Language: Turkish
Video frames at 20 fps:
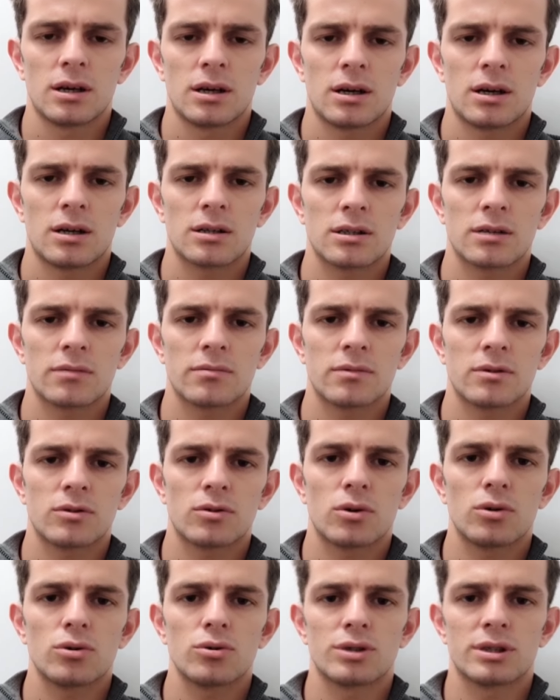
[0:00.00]
Ardından
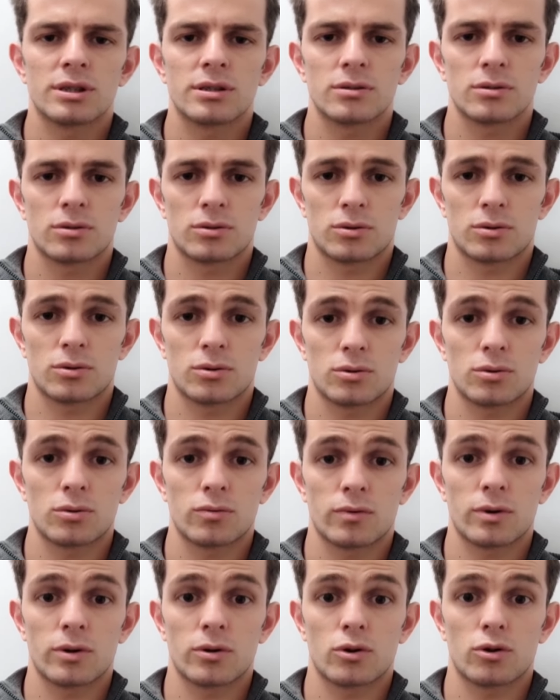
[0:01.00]
yol, üst,
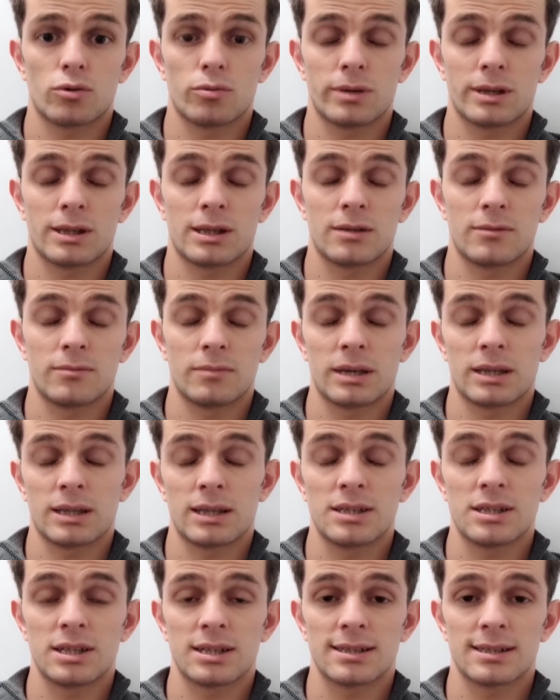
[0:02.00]
yol
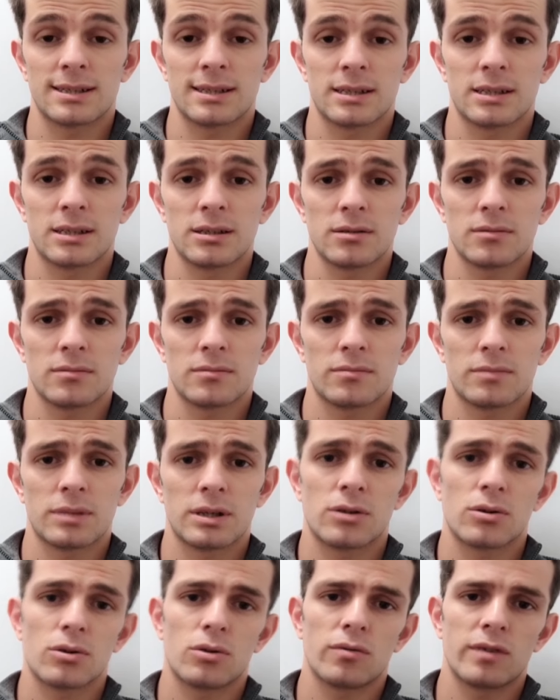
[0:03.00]
bekleyeceksin dedi
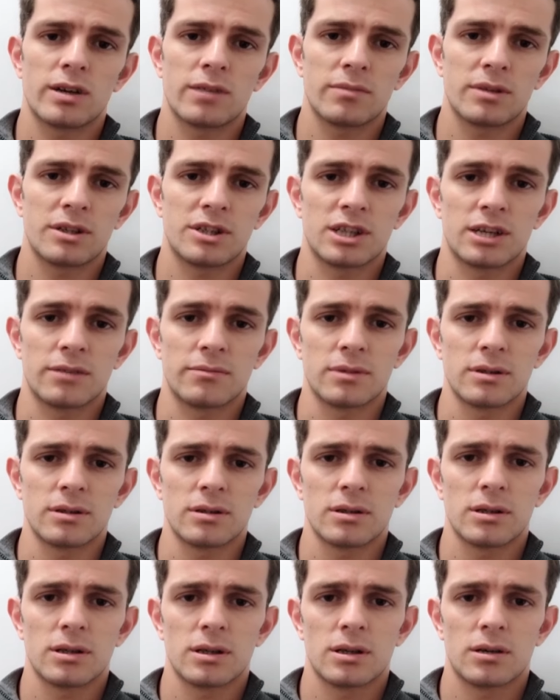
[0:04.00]
ben yol vermeyeceğimi
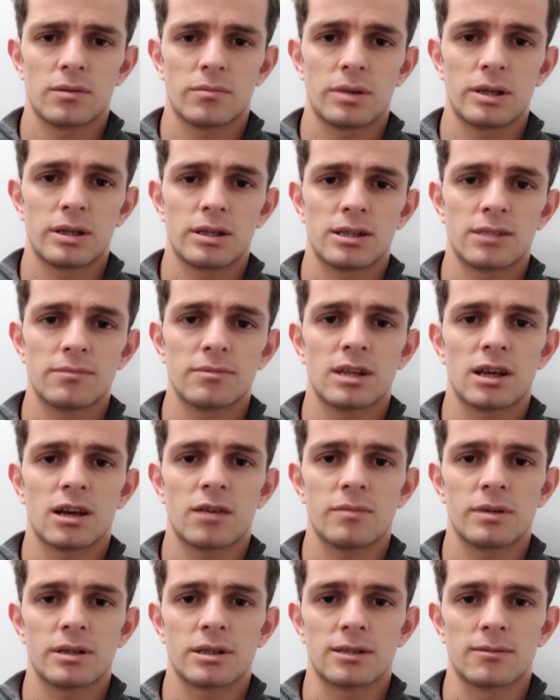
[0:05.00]
belirtip
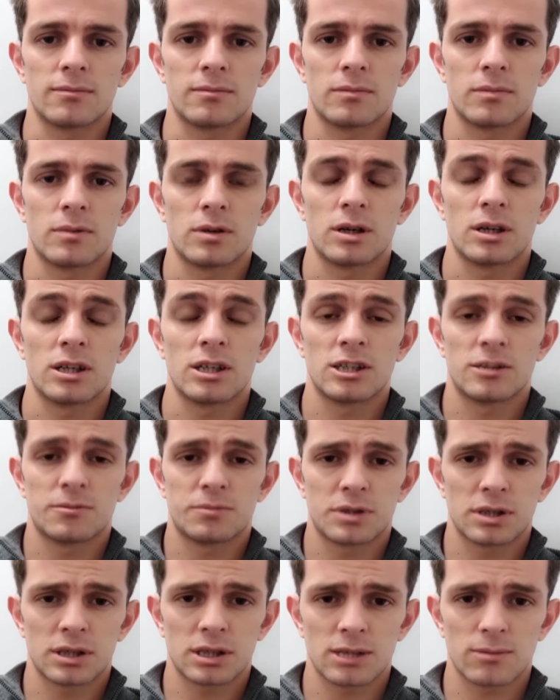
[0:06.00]
devam ettim.
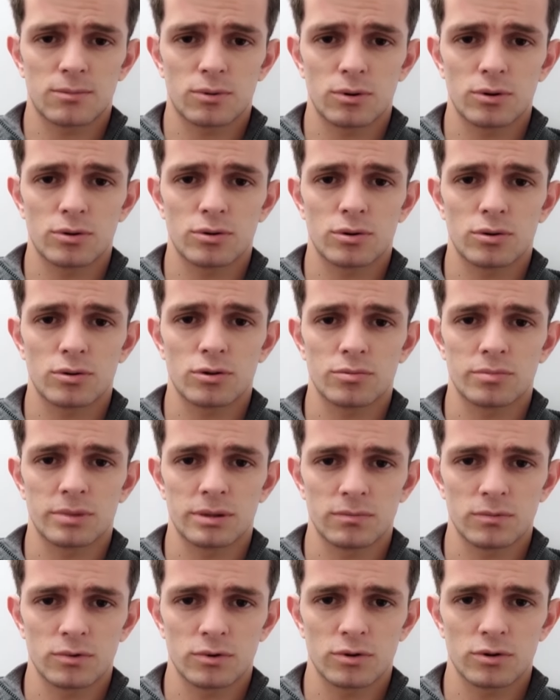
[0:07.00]
Hiçbir şekilde polis olduğunu
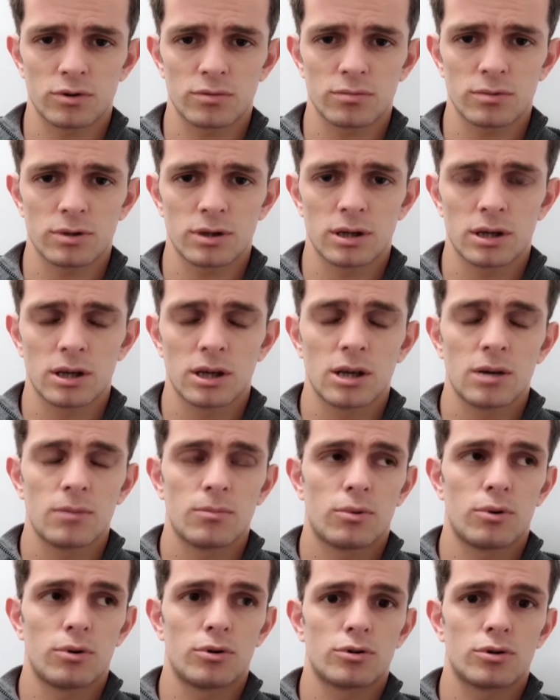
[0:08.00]
bilmiyordum.
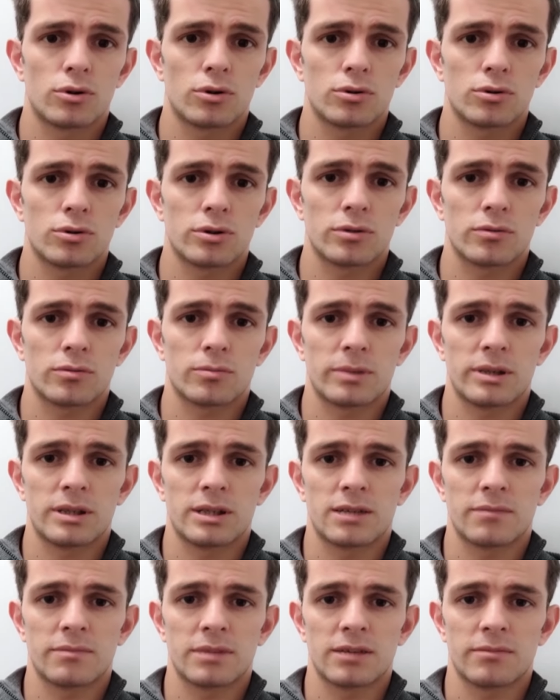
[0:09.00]
Polis olduğunu
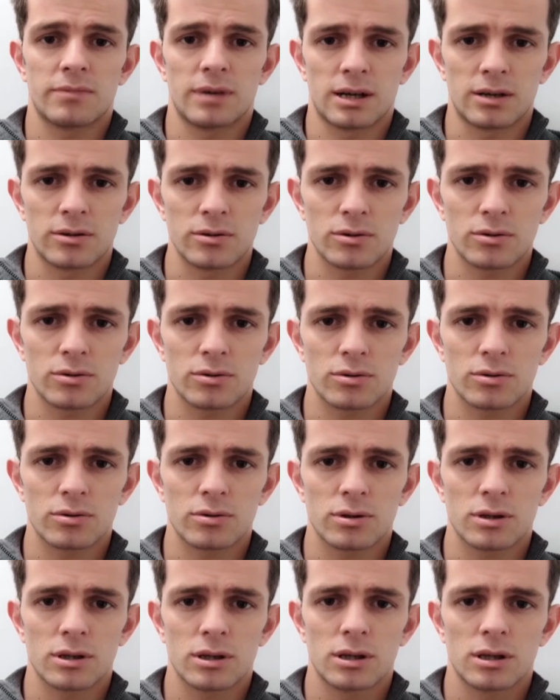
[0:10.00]
belirtim ibarı
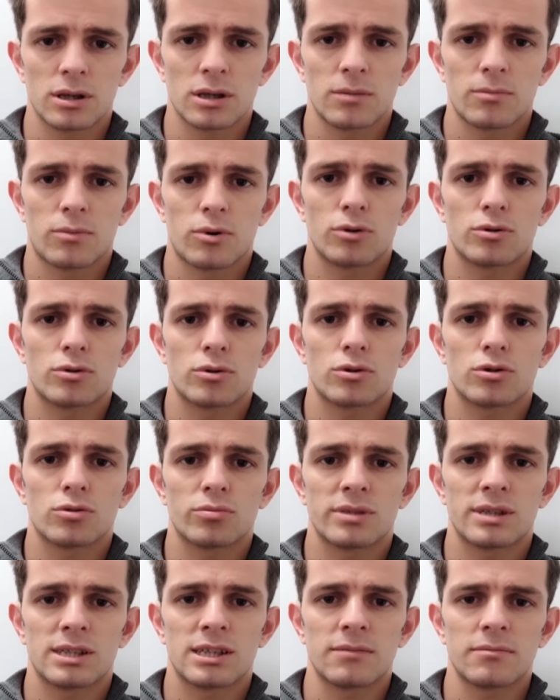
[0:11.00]
yoktu. Polis
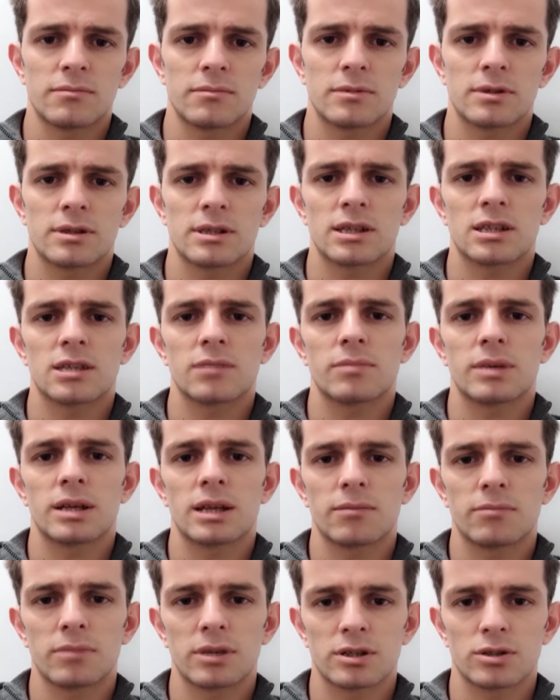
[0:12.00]
olduğunu bilsem zaten ben
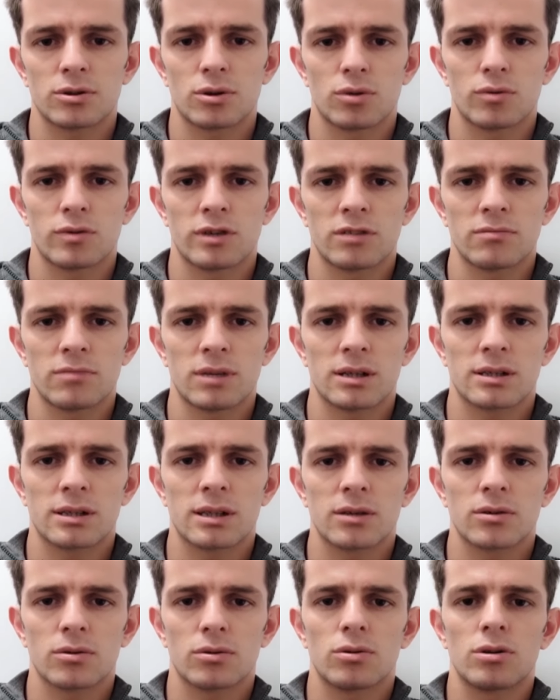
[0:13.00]
en başta yol veririm.
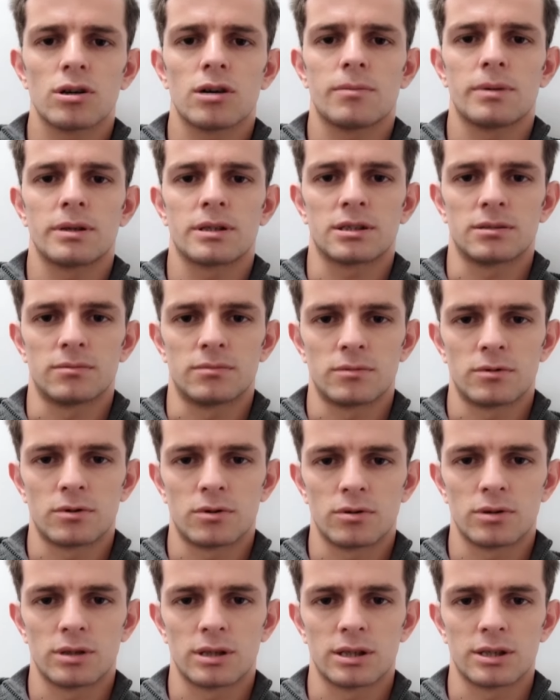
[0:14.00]
Hatta yolu kapatırım
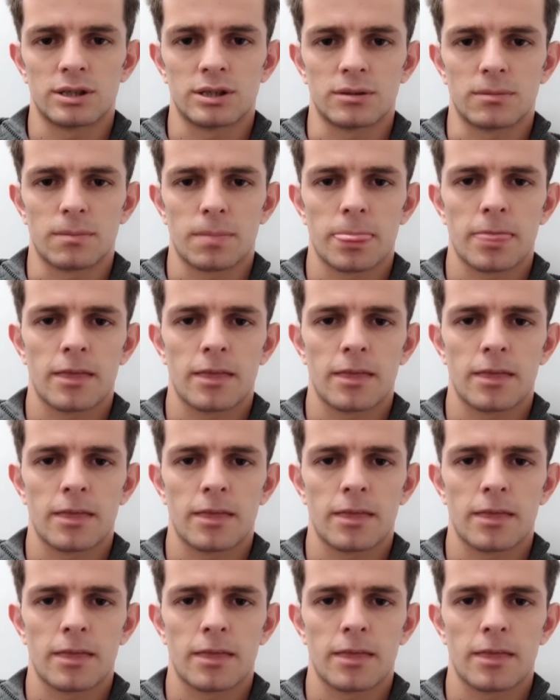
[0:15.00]
onlar için.